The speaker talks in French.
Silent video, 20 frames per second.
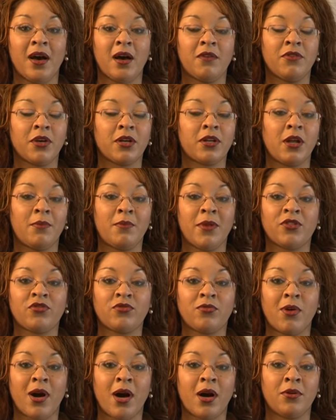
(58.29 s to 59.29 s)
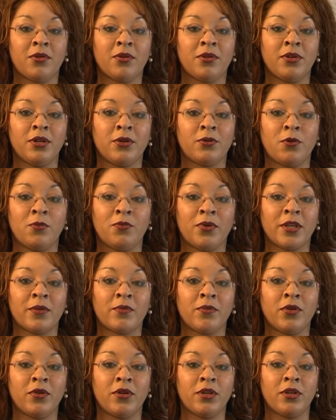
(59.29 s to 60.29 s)
avec la mâchoire euh,
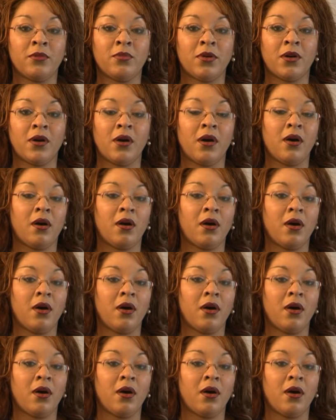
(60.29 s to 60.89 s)
complètement libre.